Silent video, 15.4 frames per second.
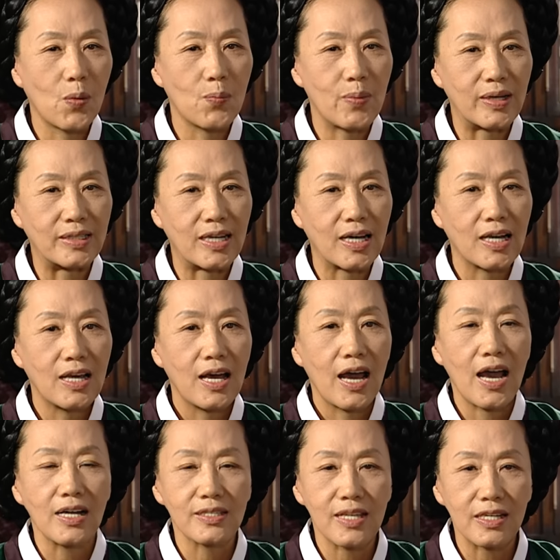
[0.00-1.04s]
그 본받아
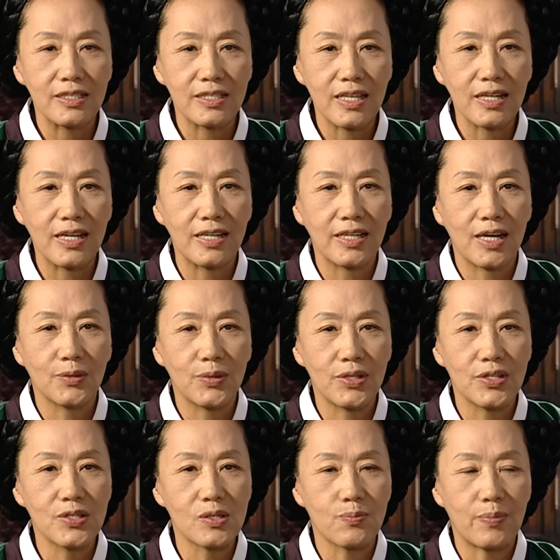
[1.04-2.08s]
항상 생각하고
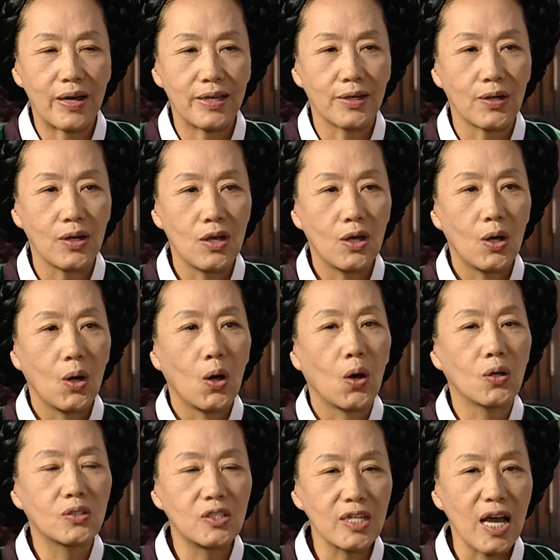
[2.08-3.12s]
연습하여
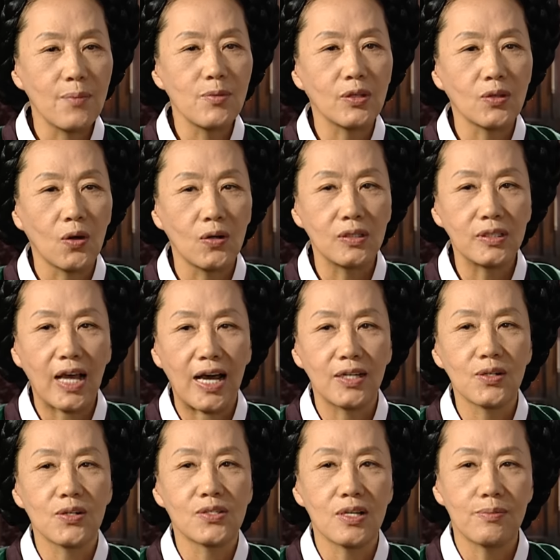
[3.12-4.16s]
어찌하면 더
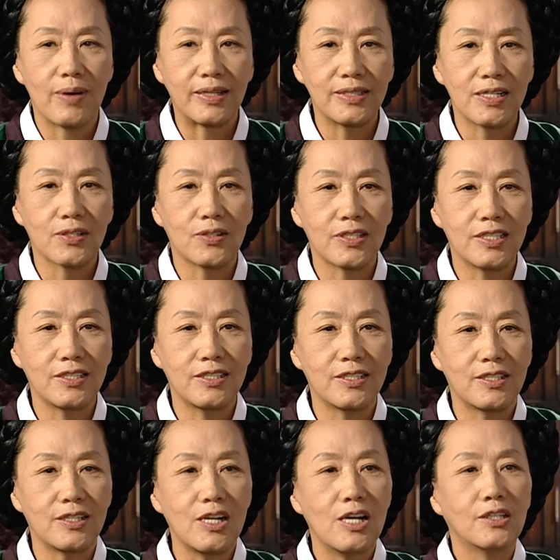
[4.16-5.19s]
나은 것을 만들
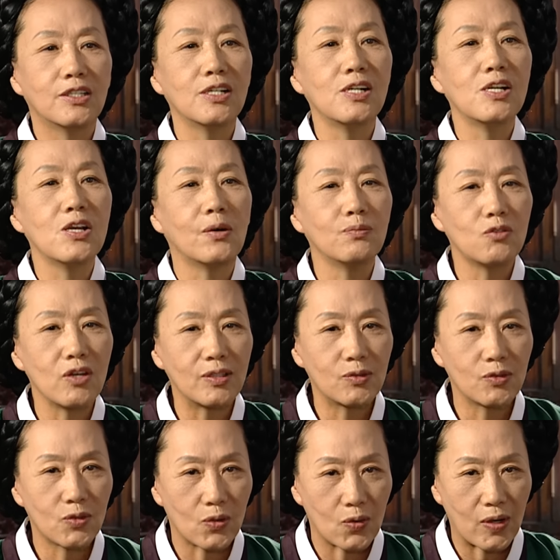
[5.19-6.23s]
것인지를 늘 염두에
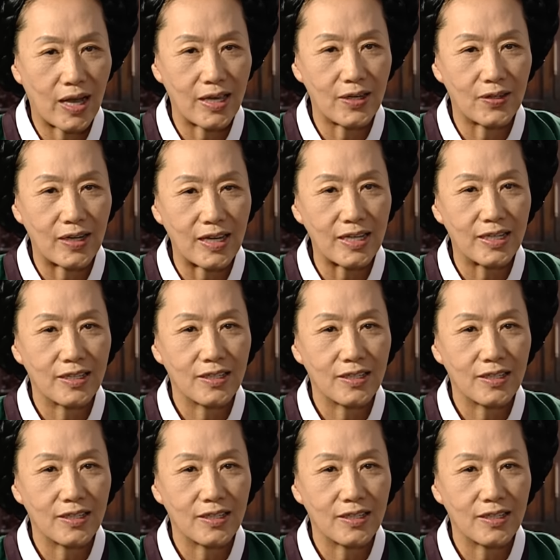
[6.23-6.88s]
두도록 하여라.